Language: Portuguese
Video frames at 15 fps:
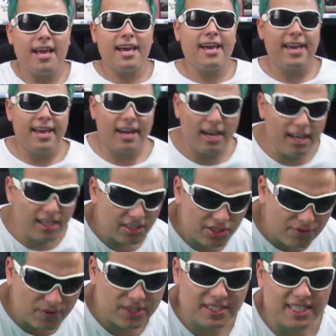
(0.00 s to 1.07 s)
é, antes
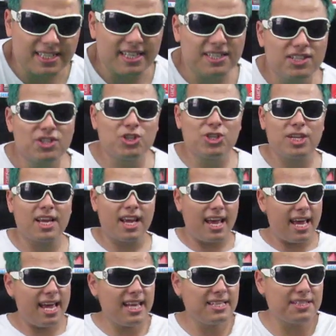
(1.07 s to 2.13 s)
de vocês assistirem
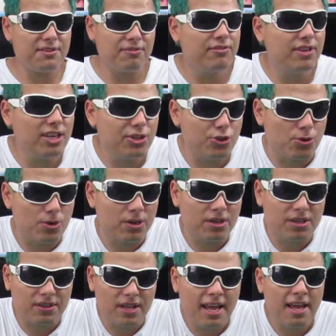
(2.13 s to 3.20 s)
esse vídeo,
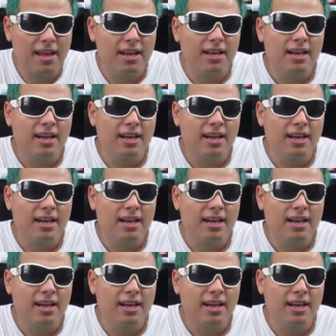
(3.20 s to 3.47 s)
né,